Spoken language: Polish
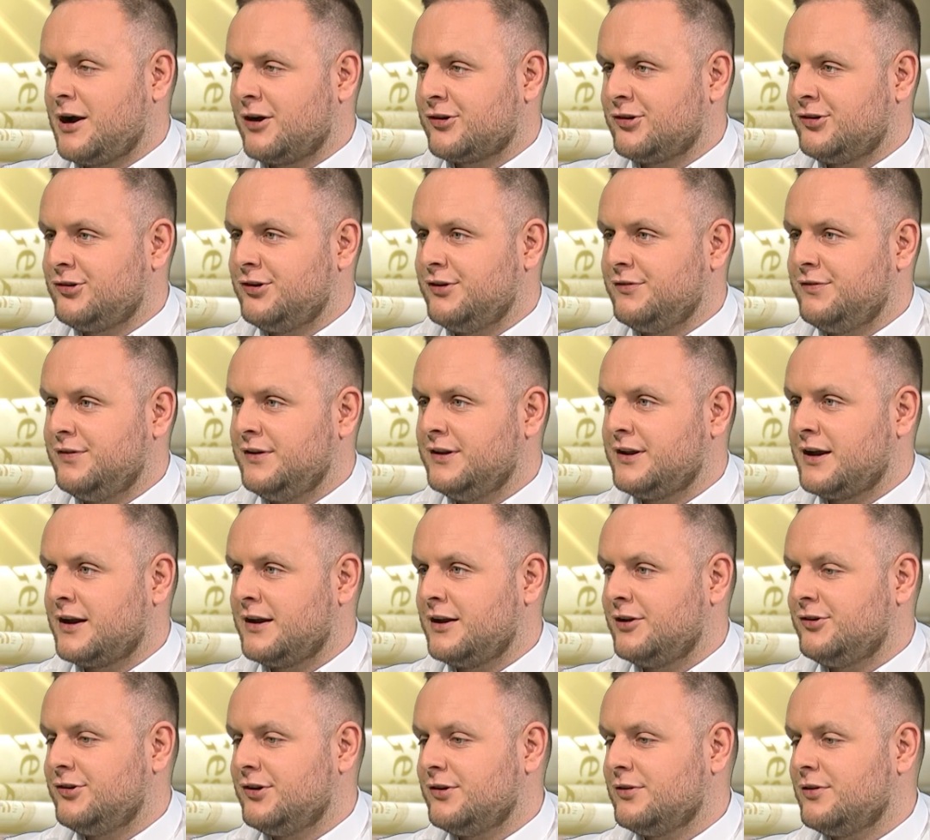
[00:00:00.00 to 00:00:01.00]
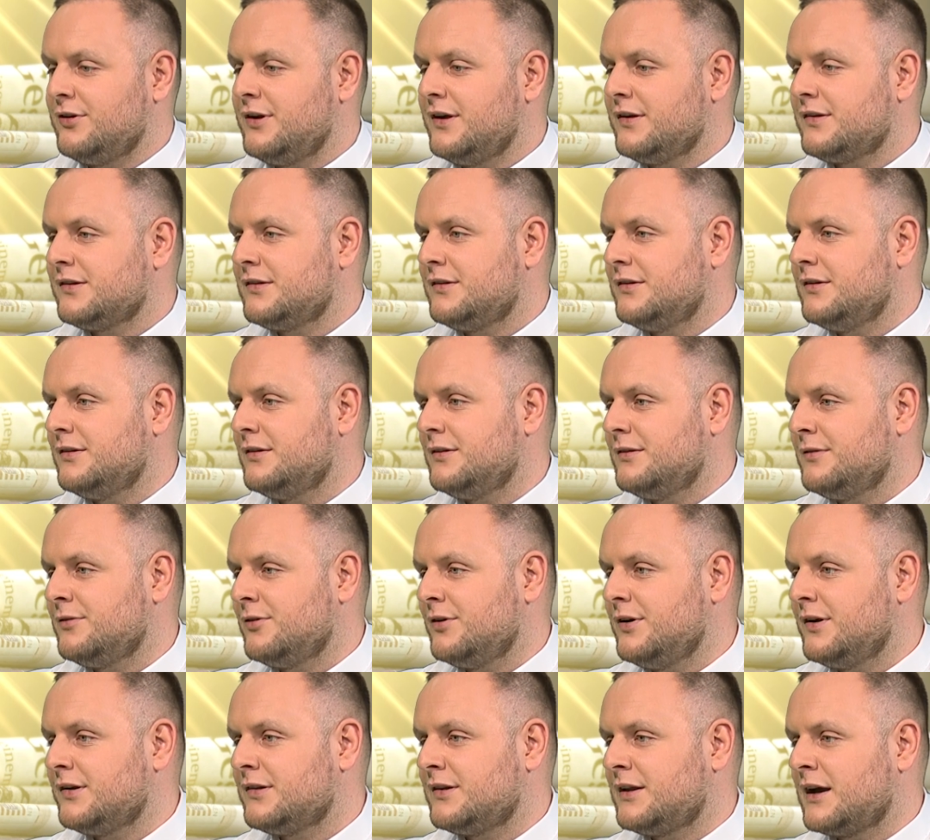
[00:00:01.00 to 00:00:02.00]
pokaże się w internecie, no jest, y,
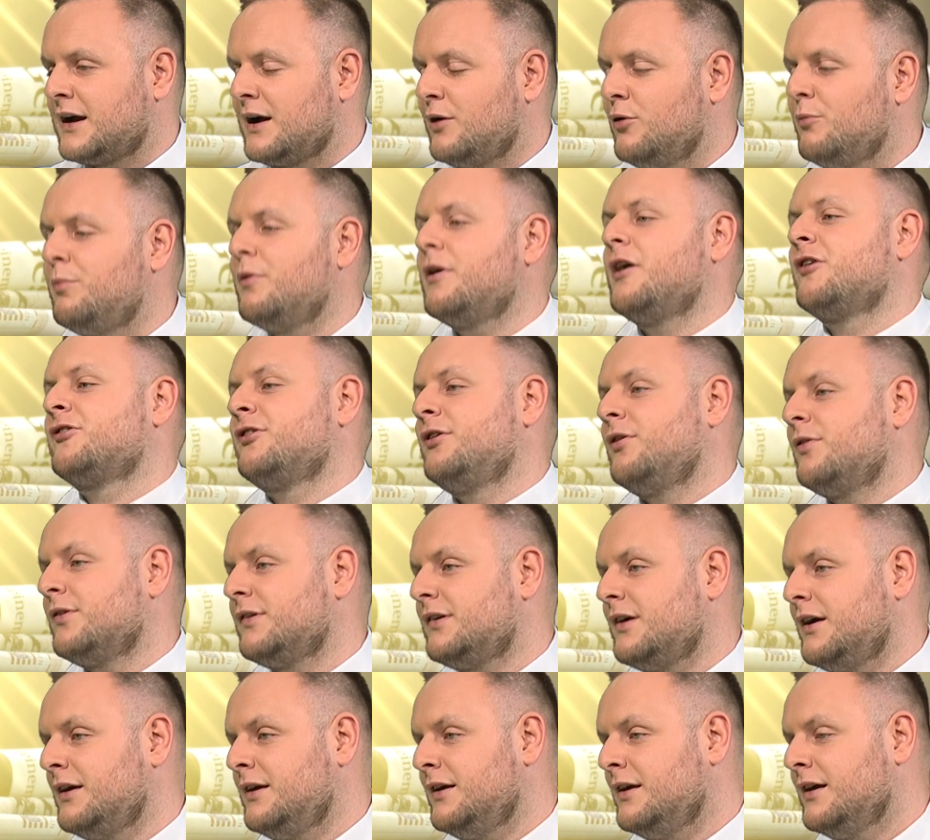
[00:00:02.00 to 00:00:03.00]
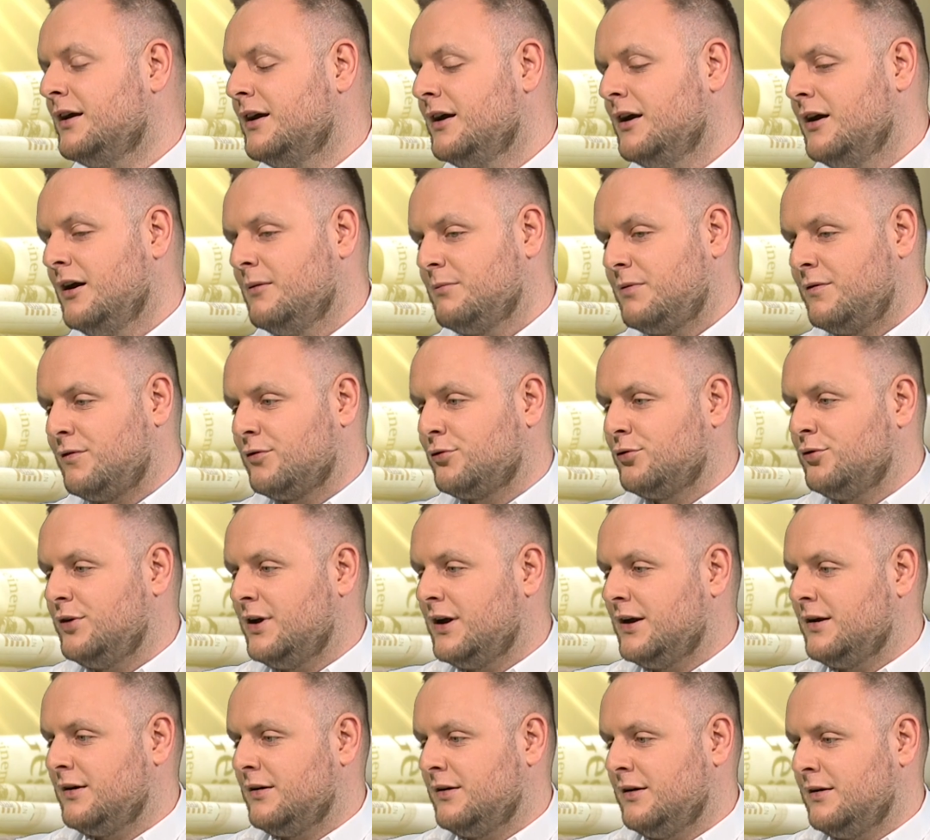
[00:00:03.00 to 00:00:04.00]
no jest taka upokarzająca i
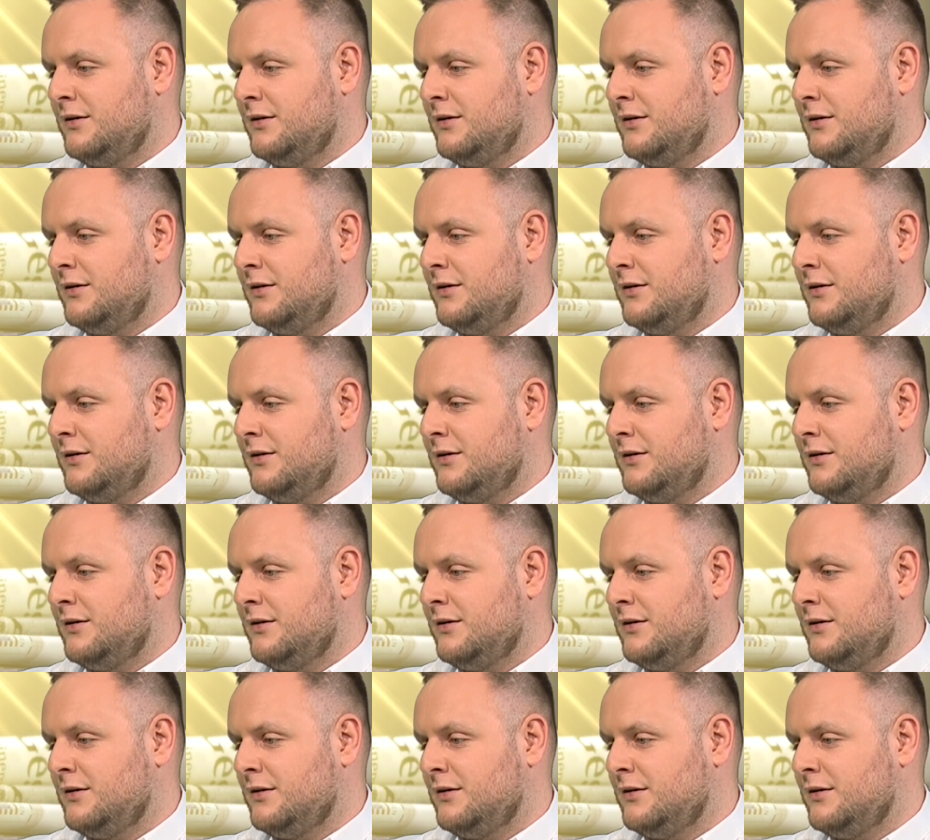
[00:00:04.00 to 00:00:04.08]
powoduje,